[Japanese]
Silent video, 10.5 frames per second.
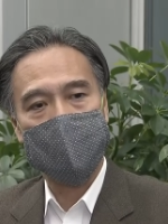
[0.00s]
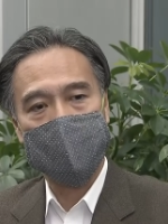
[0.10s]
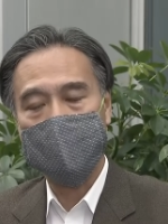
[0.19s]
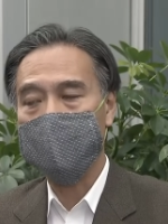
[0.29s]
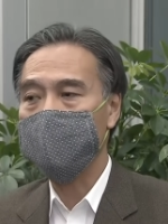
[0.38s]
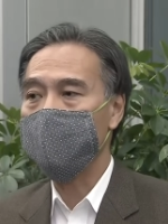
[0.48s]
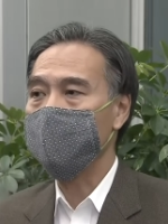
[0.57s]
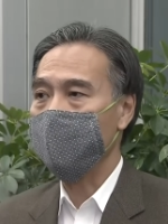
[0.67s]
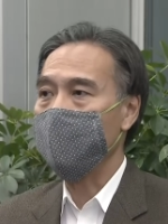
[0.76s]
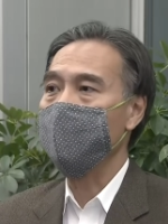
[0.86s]
ものも
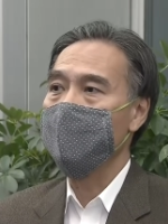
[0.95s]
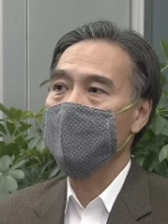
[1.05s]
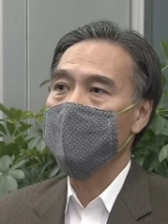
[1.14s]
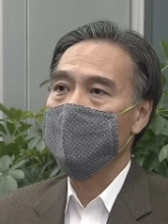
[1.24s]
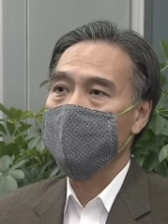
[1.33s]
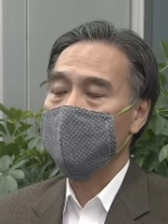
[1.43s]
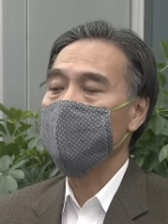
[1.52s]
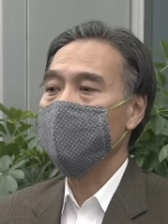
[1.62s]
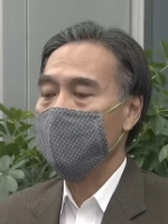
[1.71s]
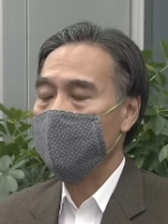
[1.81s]
含めて、
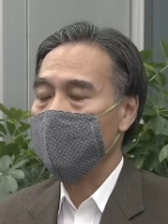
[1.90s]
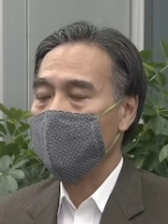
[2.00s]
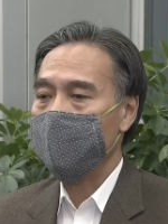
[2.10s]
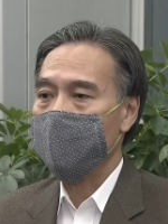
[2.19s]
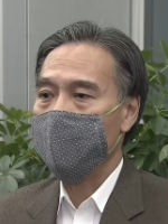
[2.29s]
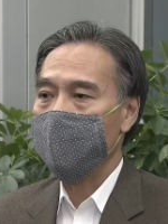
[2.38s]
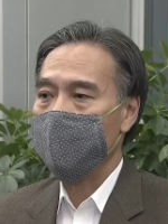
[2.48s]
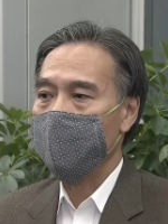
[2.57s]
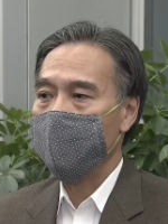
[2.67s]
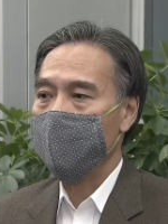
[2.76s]
いろん
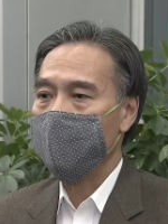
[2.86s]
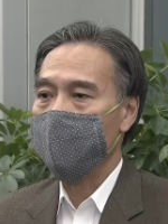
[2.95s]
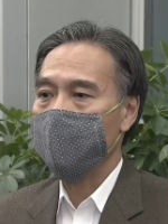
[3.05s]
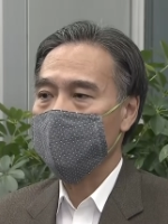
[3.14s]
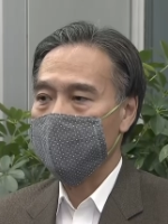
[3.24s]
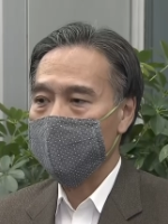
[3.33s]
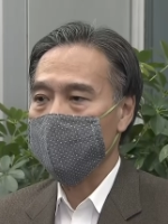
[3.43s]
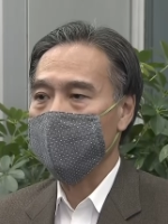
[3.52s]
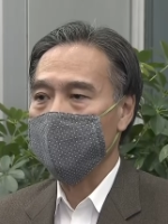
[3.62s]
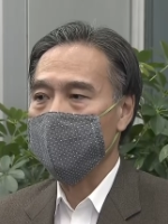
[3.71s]
な要請
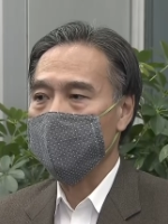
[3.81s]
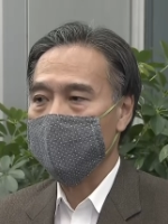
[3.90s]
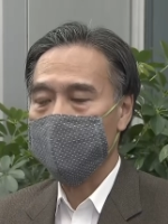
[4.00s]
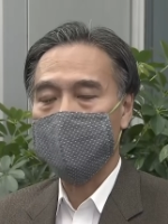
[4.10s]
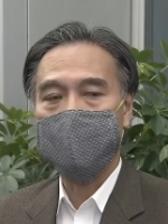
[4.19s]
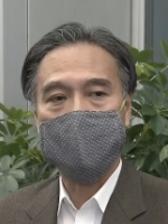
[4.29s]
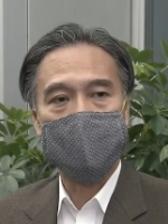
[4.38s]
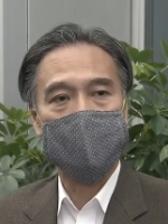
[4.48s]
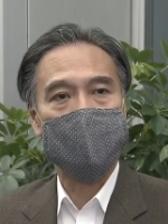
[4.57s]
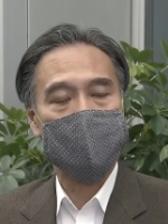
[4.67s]
等を行わ
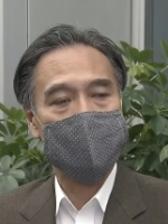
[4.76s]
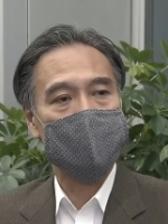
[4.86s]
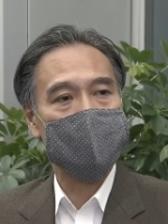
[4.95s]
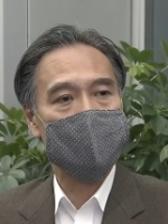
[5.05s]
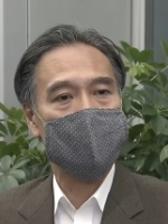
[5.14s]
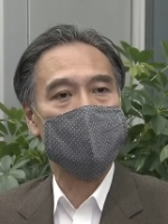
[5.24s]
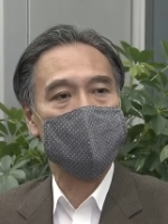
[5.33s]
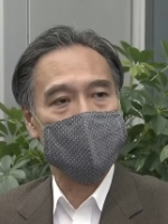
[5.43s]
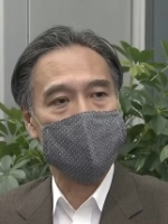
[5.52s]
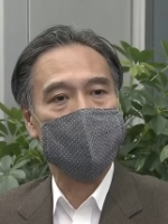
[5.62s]
せていただいてい
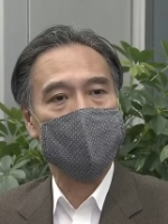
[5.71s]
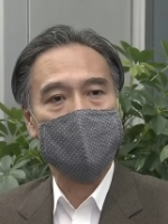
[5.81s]
ます。